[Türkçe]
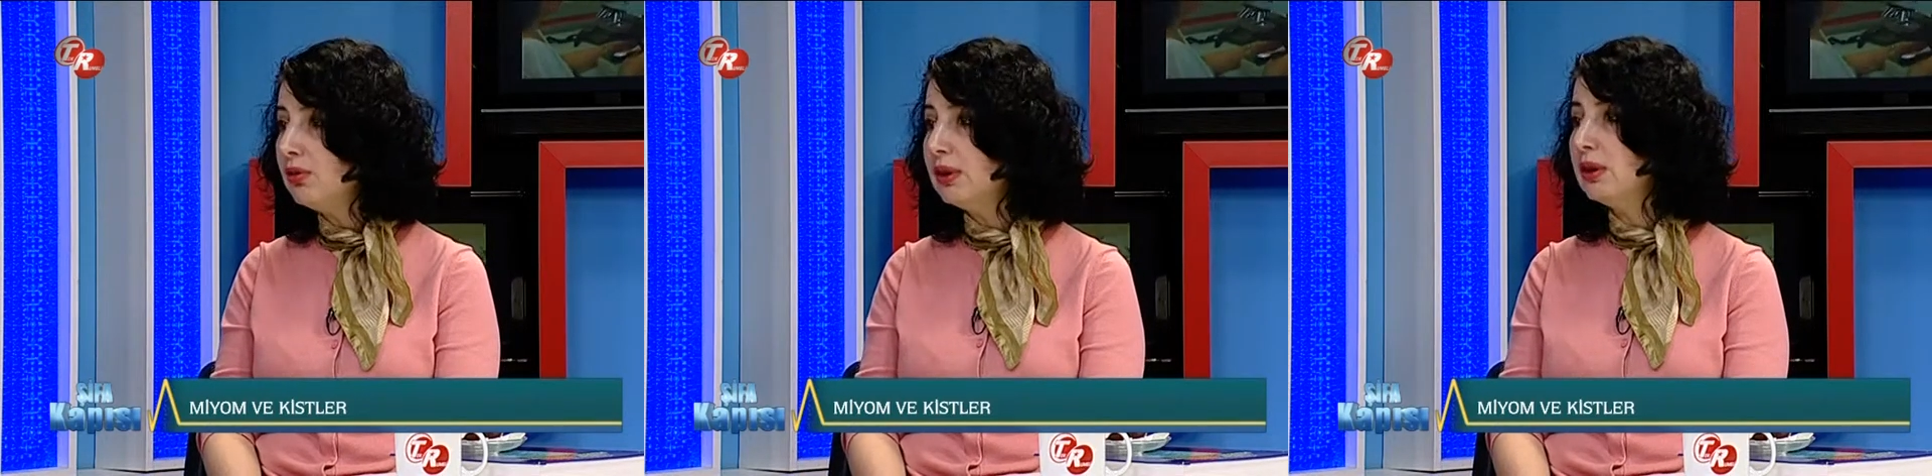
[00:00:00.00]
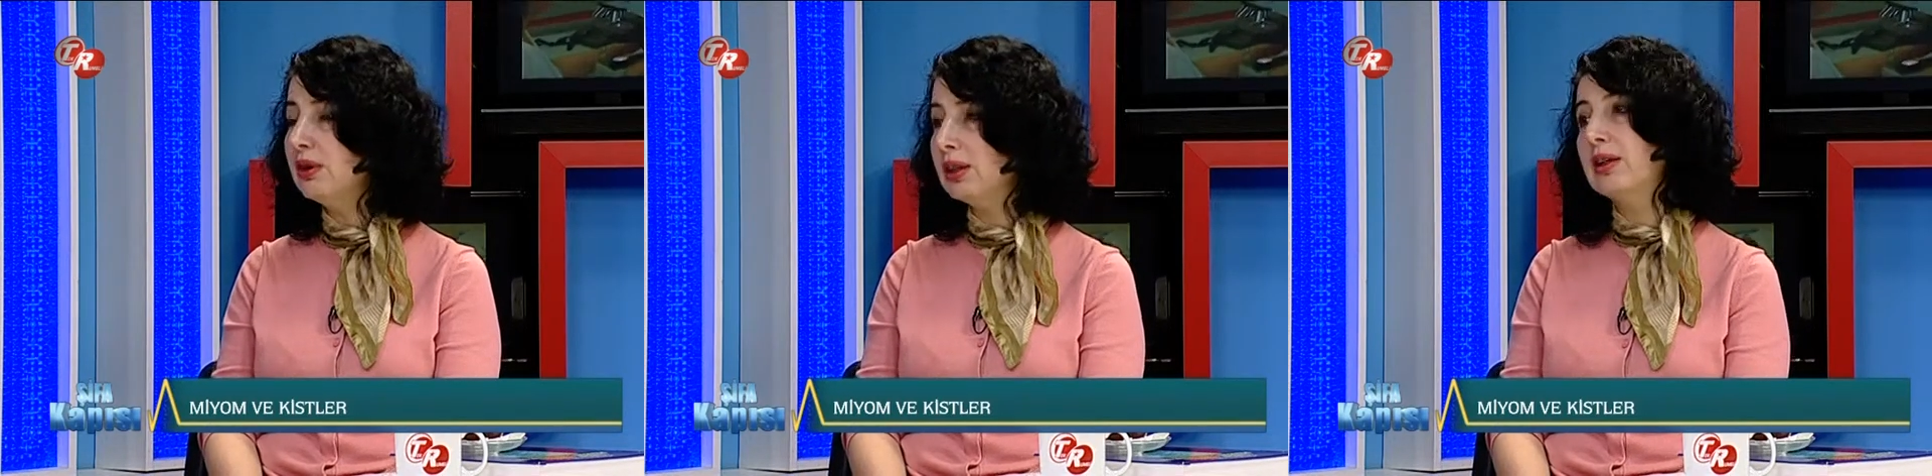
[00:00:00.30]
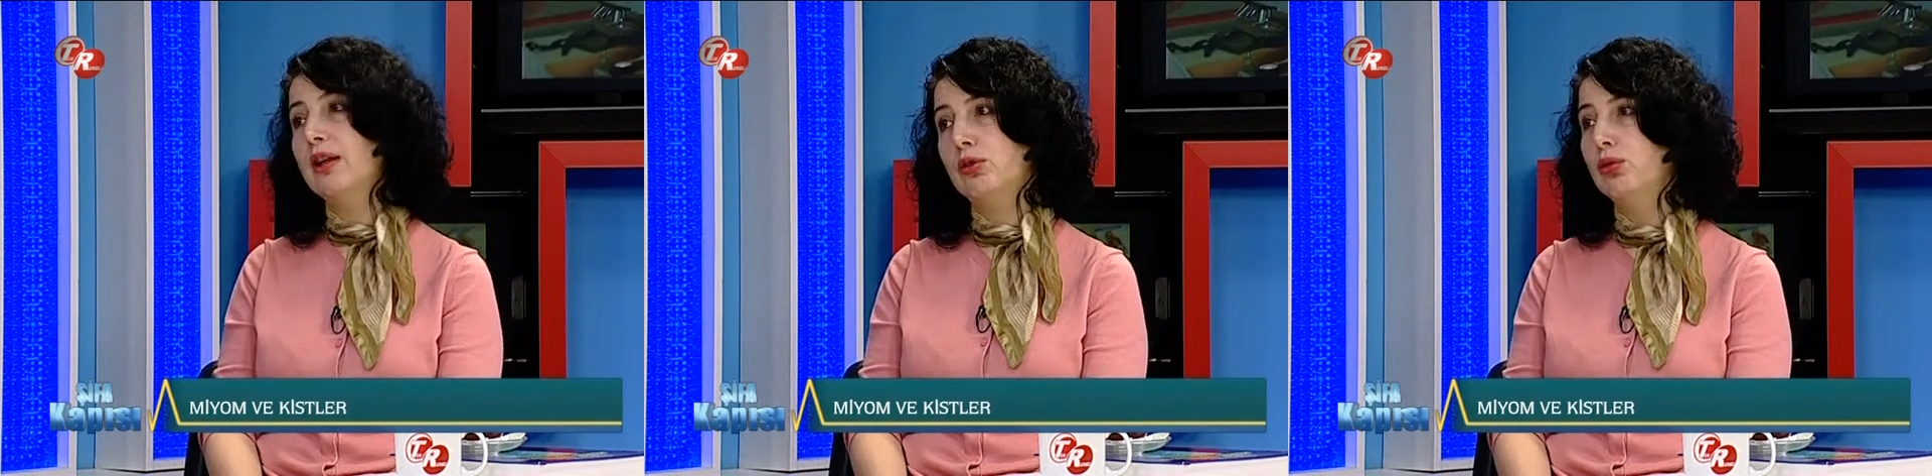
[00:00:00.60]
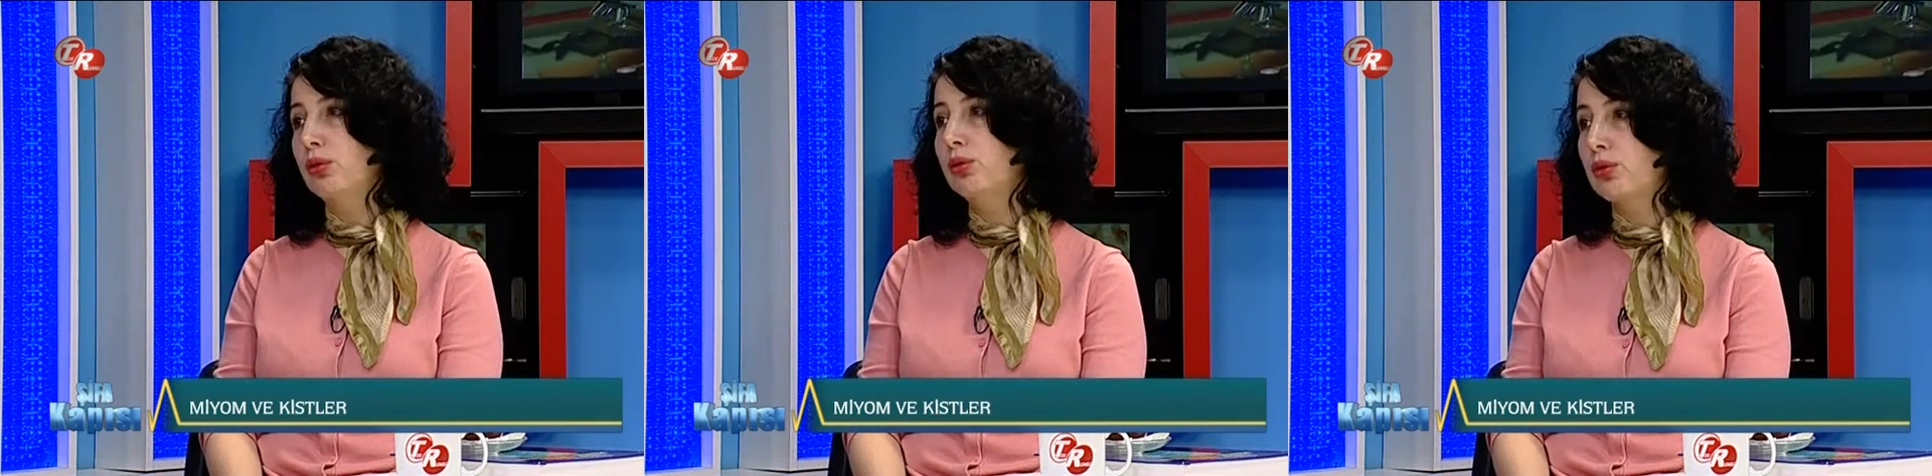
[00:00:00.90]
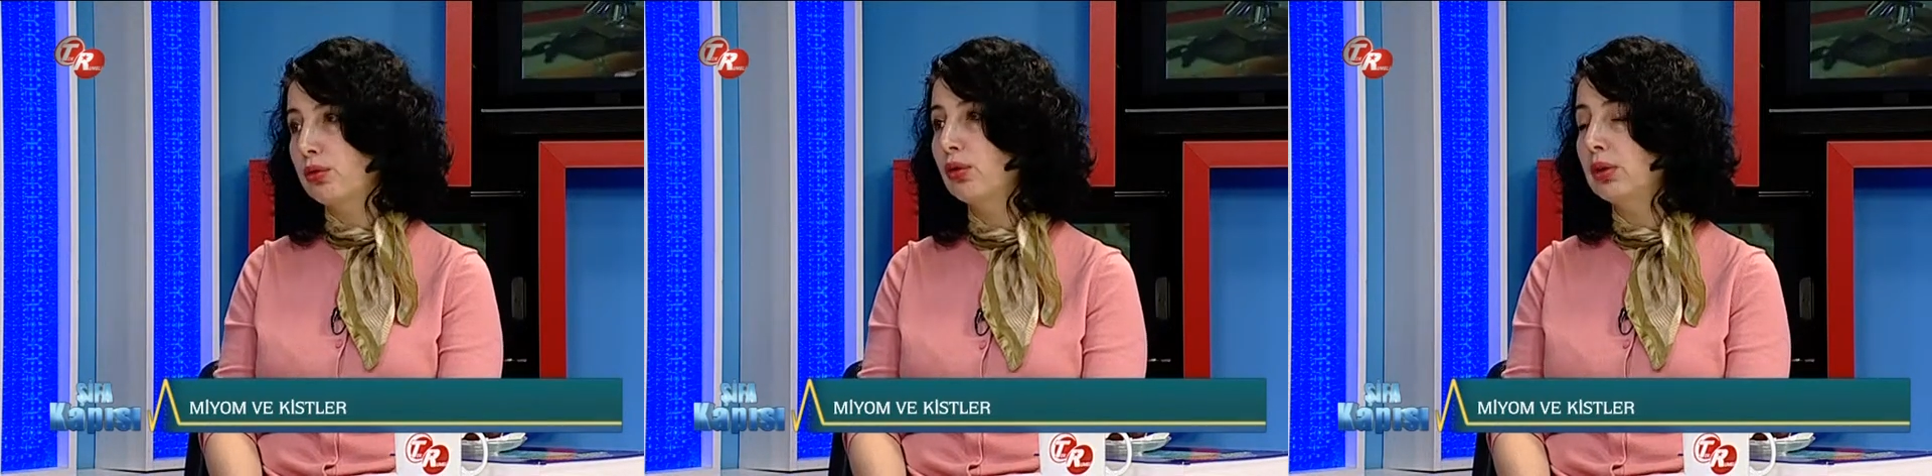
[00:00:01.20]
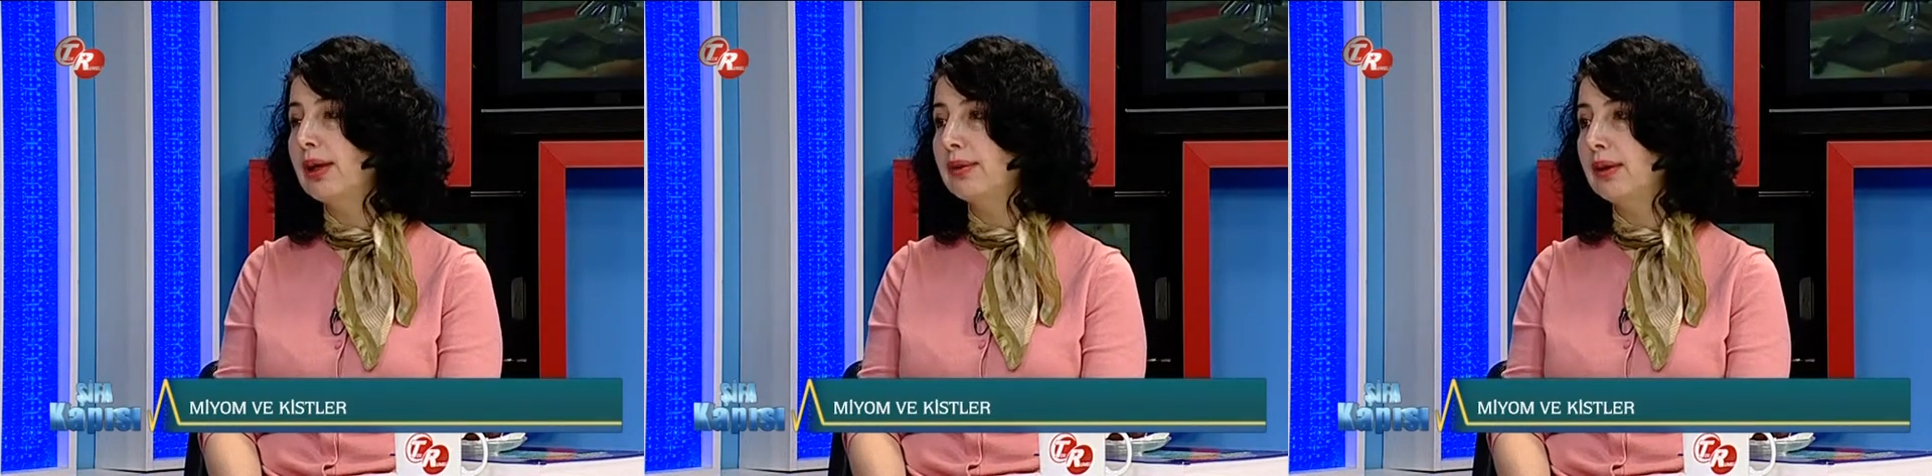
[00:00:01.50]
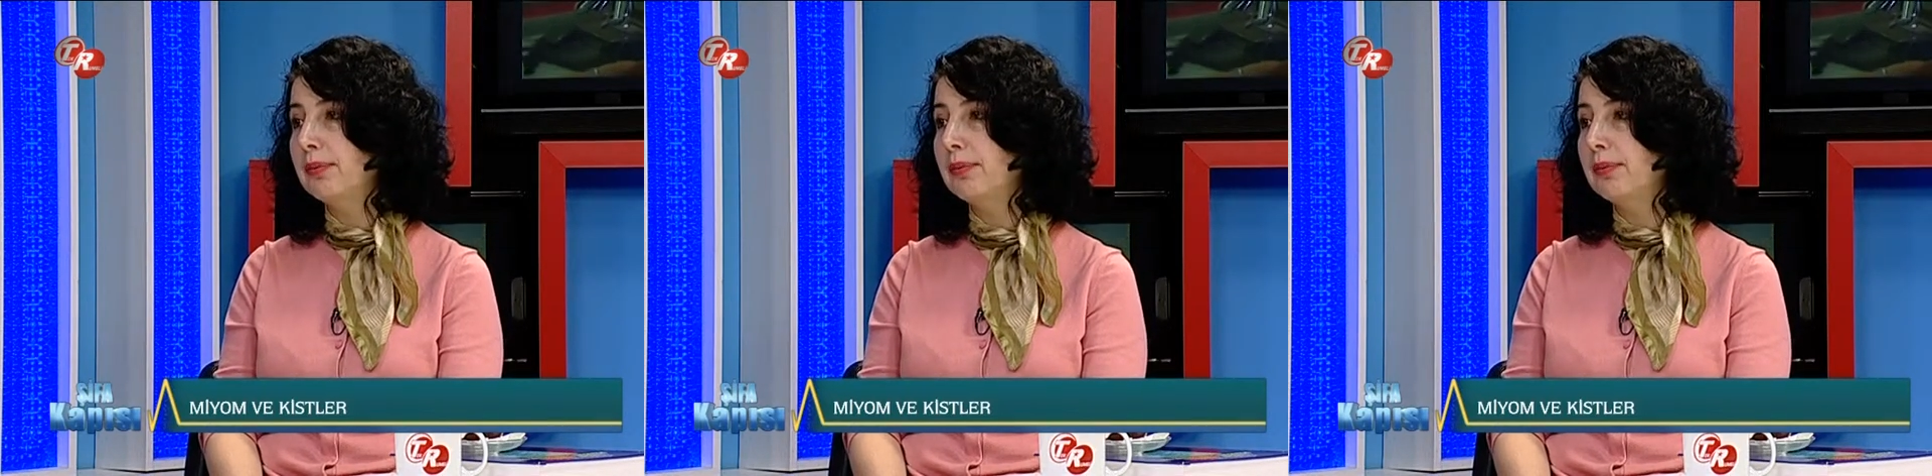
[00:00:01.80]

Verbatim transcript: ve dikkatli oluyoruz onlarda.